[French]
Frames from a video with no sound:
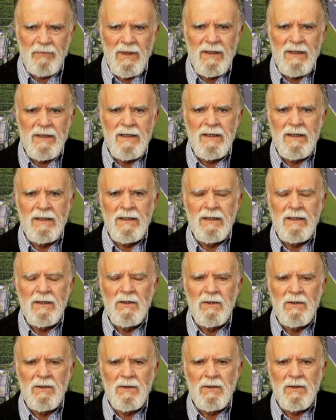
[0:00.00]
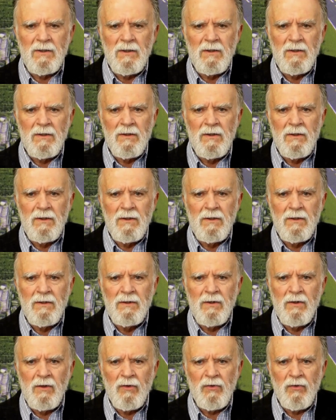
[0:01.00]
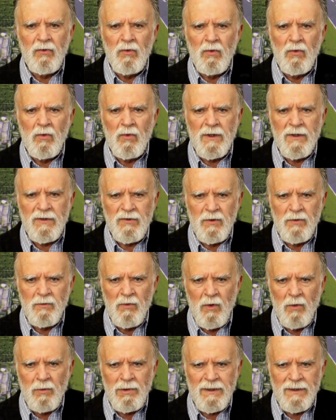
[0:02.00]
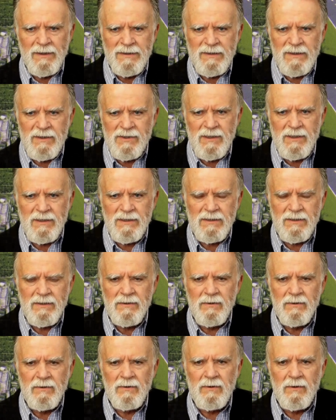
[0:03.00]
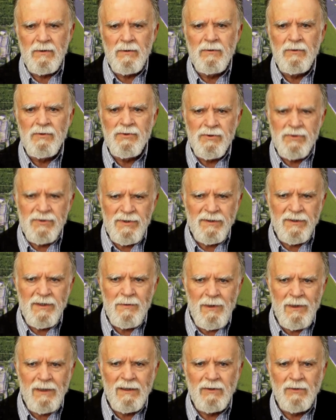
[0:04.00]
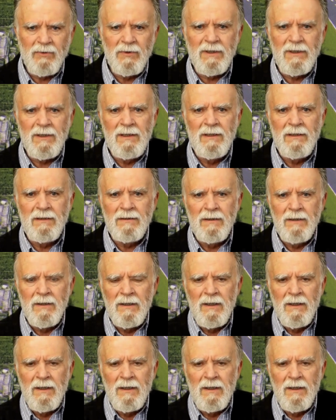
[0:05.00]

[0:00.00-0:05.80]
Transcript: Et euh, dans son raisonnement plein de sagesse, euh, je sentais malgré tout qu'il